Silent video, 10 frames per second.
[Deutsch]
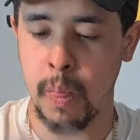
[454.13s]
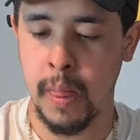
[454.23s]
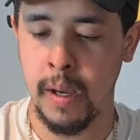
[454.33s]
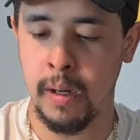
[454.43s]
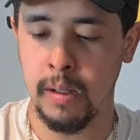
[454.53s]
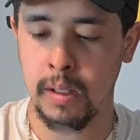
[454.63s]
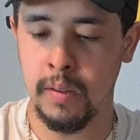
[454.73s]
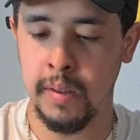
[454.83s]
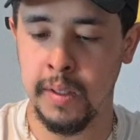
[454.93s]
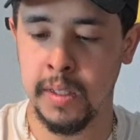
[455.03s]
Ja, ich
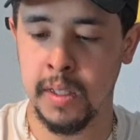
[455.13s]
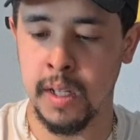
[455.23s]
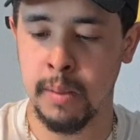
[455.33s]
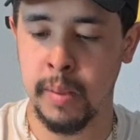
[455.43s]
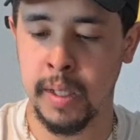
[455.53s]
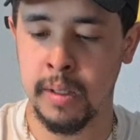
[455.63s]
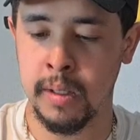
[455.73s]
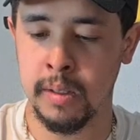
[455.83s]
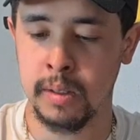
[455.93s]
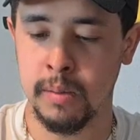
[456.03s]
finde diese Saga mega
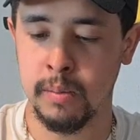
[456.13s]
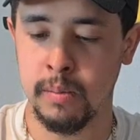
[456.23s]
nice.